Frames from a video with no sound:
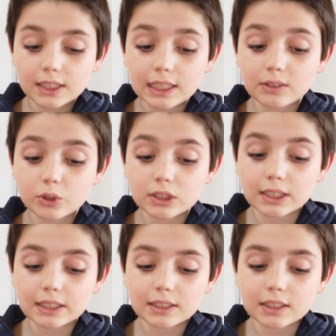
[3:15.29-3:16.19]
Jesus
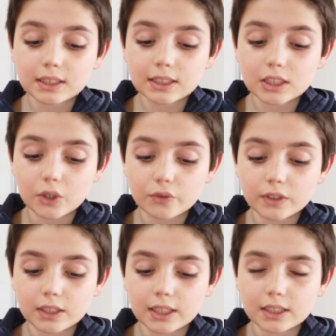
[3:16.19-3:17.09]
setzte sich auf
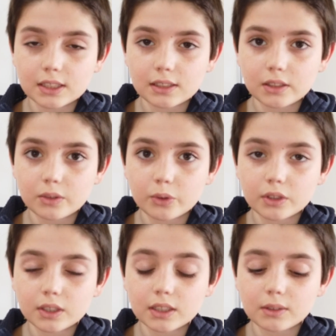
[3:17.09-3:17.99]
den Esel
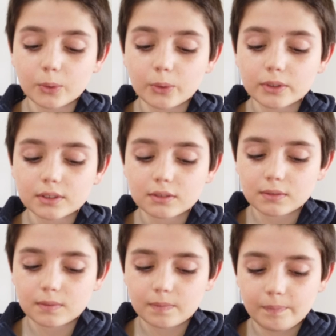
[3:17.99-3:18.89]
und ritt los.
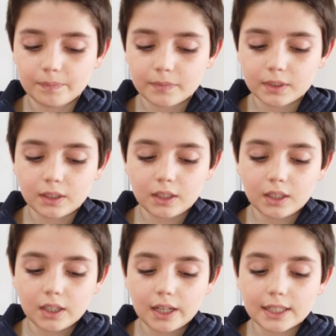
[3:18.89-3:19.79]

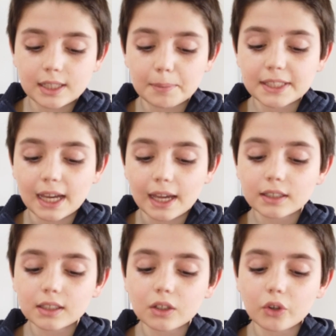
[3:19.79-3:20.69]
Als aber die
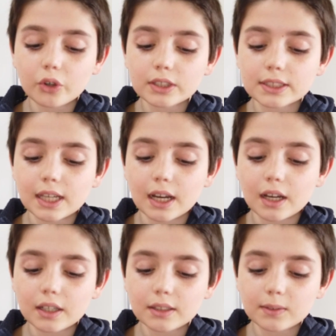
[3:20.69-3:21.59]
anderen Leute
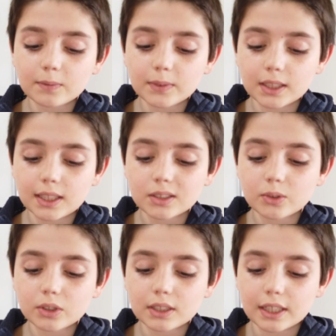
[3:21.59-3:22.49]
sahen, wie
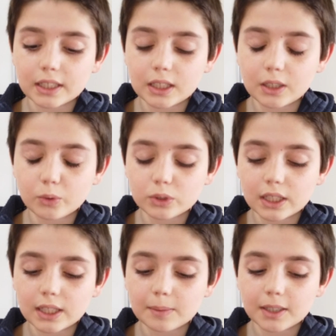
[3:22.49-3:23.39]
Jesus nach
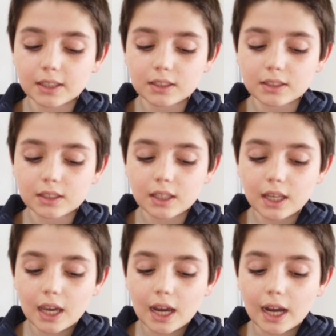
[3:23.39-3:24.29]
Jerusalem ritt,
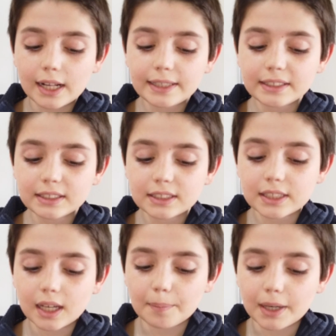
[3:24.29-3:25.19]
eilten
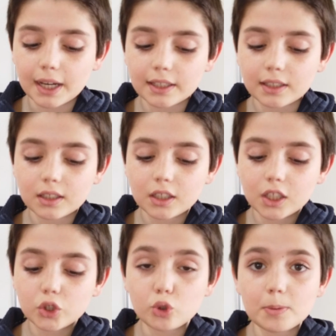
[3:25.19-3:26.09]
sie herbei,
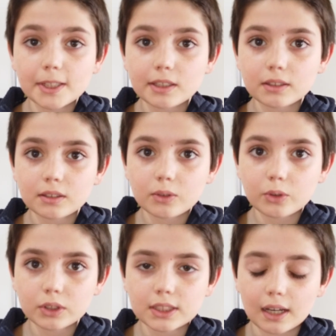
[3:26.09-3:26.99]
jubelten
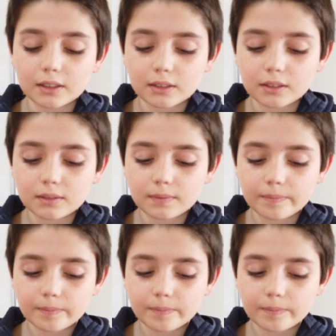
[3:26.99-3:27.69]
und sangen.